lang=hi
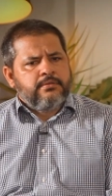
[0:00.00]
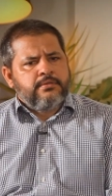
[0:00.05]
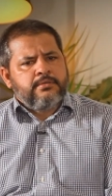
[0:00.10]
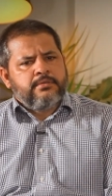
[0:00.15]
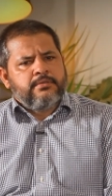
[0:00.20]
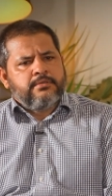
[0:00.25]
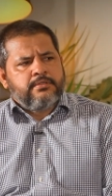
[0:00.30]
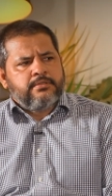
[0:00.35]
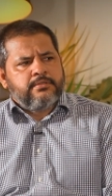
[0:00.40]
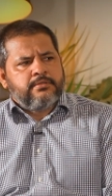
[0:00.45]
नहीं
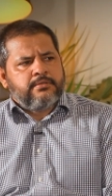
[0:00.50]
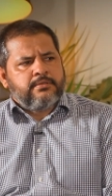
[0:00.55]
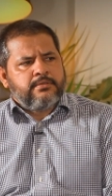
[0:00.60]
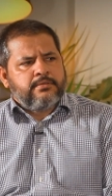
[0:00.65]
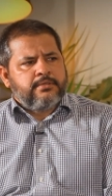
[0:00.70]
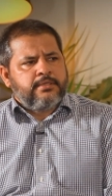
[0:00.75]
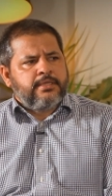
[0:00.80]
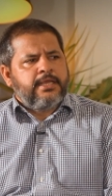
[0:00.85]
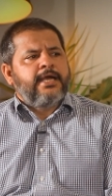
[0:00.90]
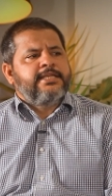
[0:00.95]
चाहते थे
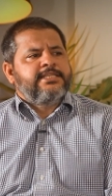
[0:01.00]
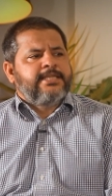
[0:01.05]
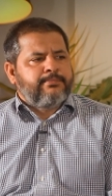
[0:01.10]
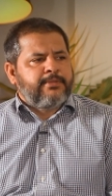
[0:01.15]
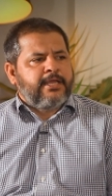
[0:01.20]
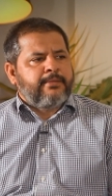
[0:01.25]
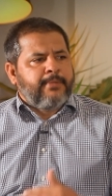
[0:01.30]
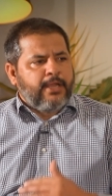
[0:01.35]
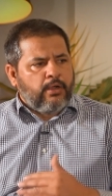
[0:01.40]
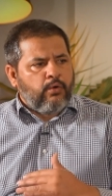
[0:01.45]
कि हाँ,
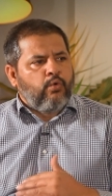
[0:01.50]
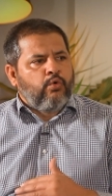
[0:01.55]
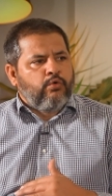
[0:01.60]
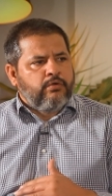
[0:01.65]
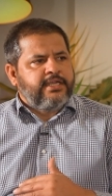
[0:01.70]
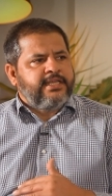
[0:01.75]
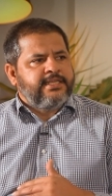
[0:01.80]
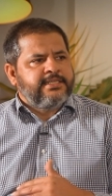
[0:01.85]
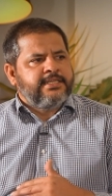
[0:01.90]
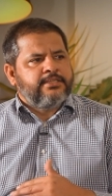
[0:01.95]
जब तक मैं
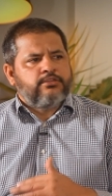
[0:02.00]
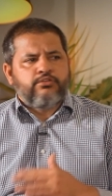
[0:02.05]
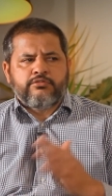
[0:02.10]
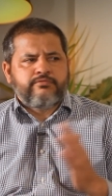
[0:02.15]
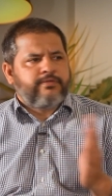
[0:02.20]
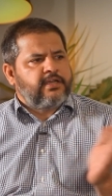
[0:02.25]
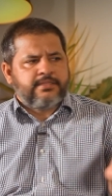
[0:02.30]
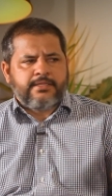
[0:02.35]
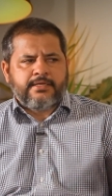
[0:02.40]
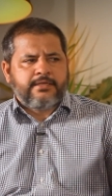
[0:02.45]
हूँ डी डीजे तो
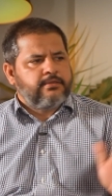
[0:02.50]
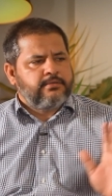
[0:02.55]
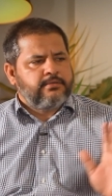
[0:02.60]
साइबर